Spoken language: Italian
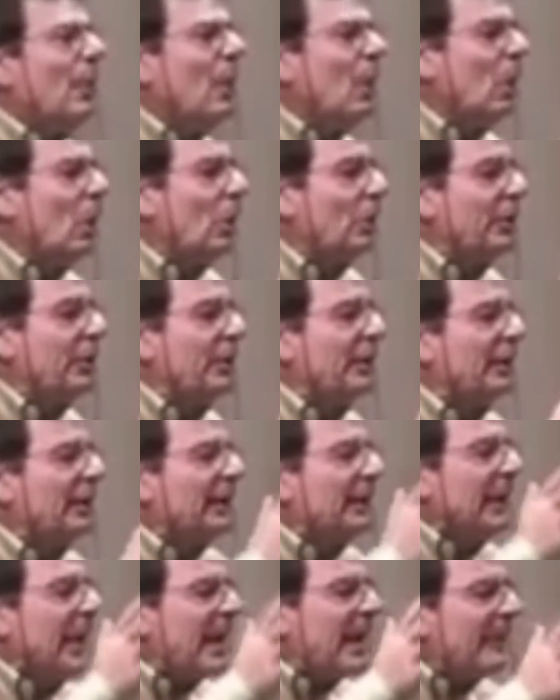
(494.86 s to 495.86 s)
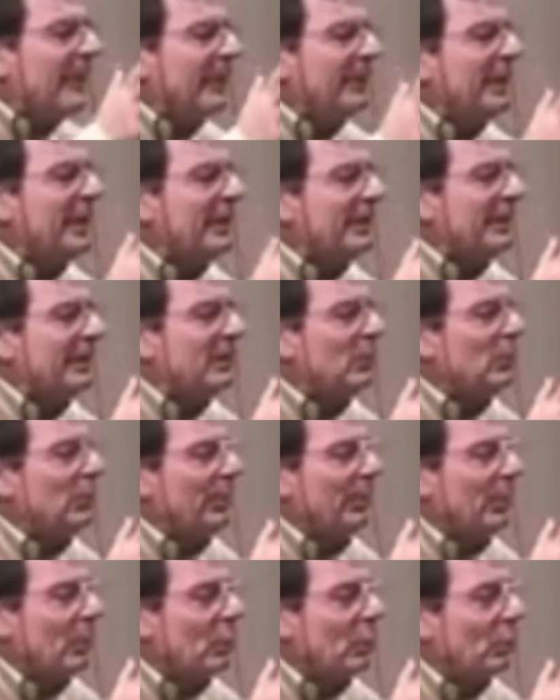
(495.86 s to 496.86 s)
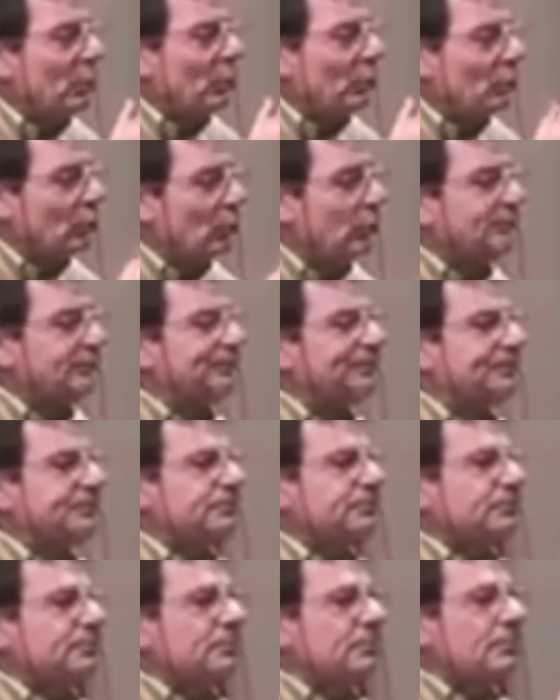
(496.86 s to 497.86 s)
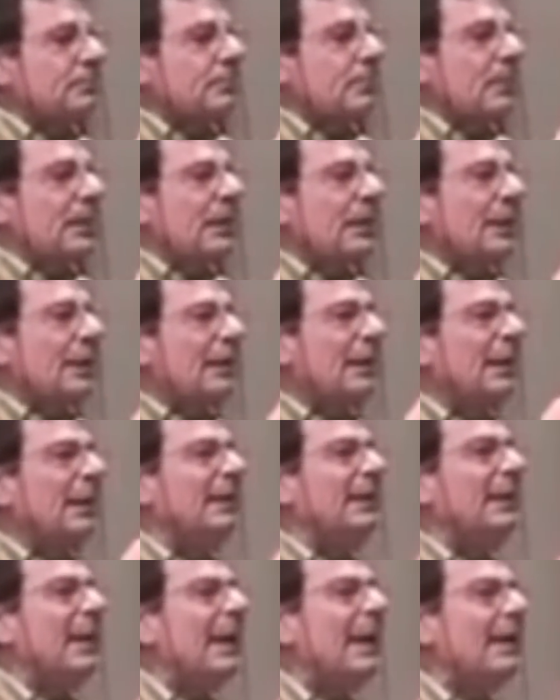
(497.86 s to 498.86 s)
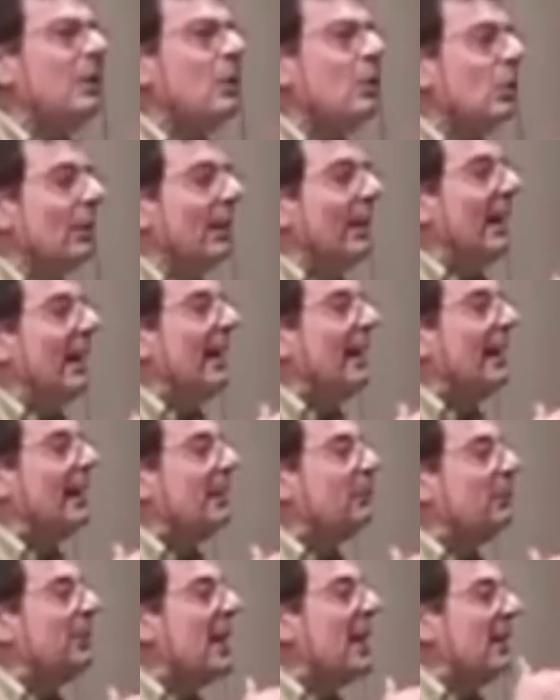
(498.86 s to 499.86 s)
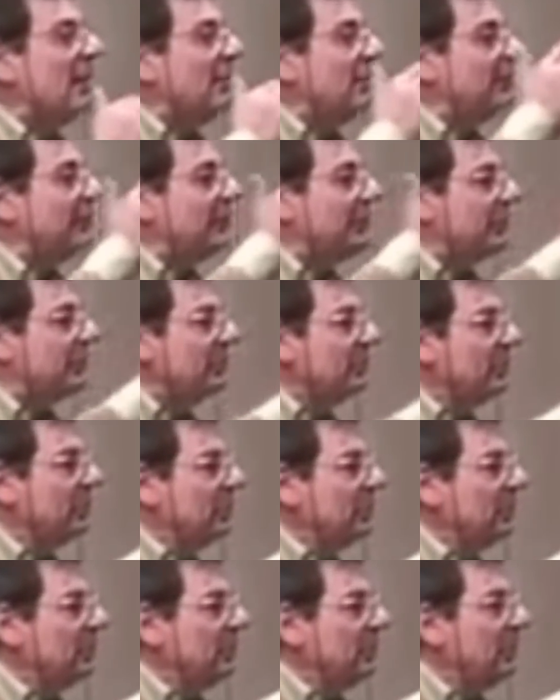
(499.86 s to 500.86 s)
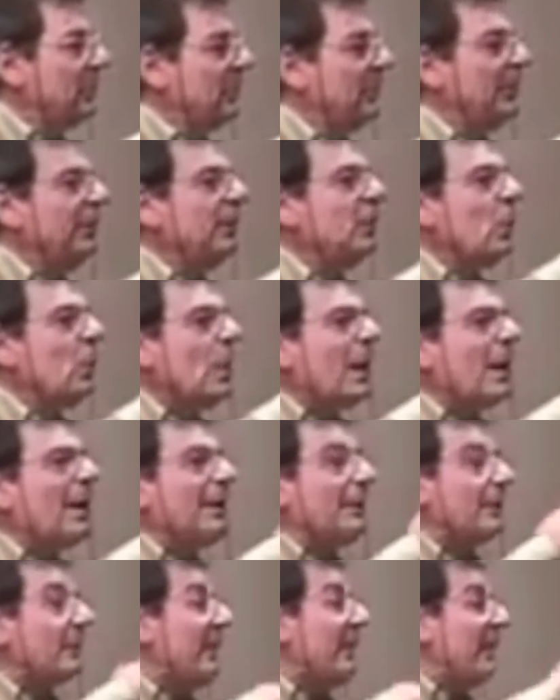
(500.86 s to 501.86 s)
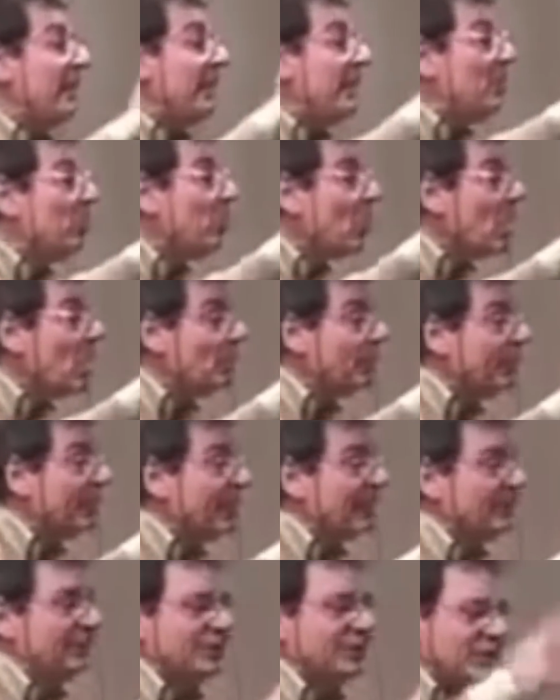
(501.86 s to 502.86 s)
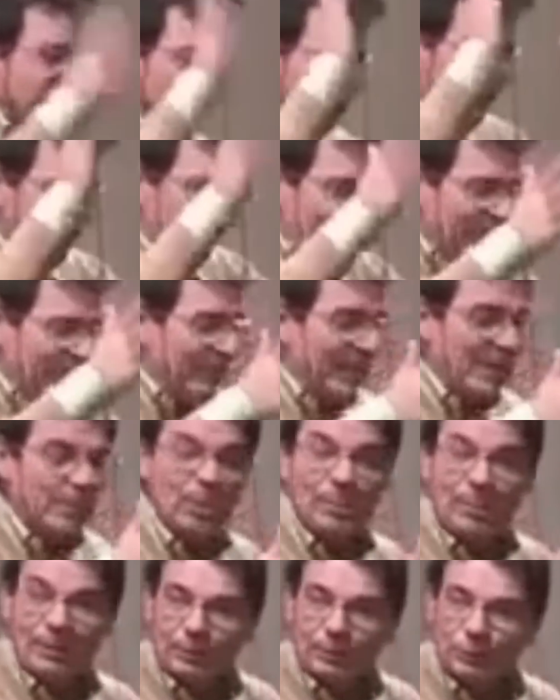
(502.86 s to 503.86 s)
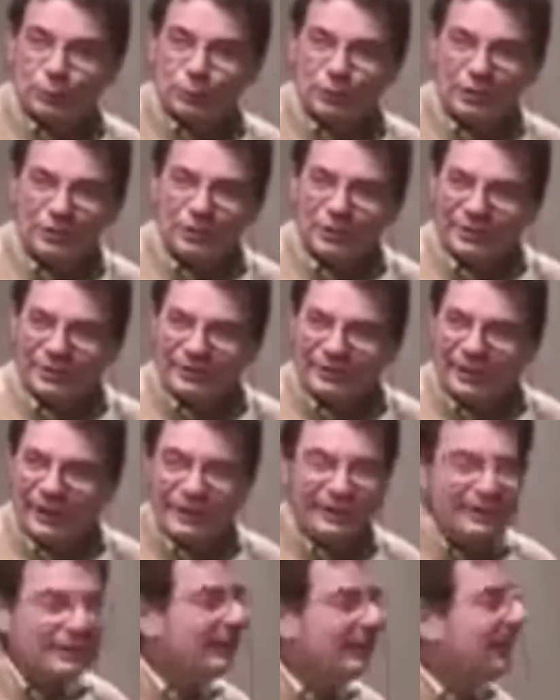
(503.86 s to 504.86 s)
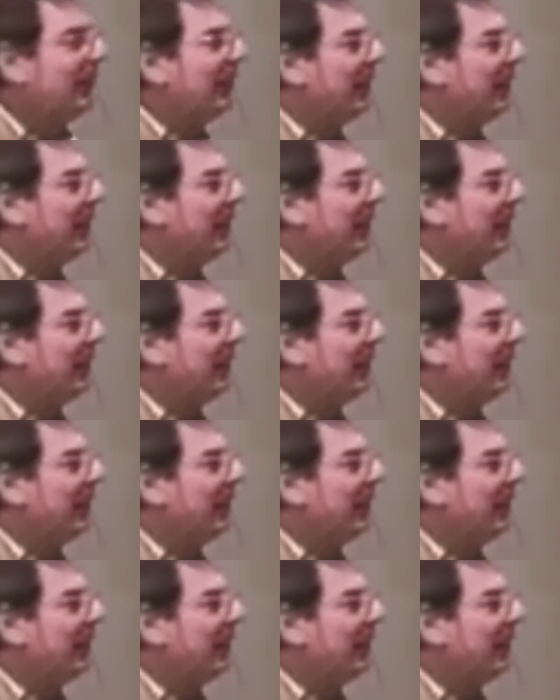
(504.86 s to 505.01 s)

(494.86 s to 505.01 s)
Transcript: Poi, a metà del mio percorso, l'alieno era un altro il quale non era né buono né cattivo, avevamo abbattuto la dualità,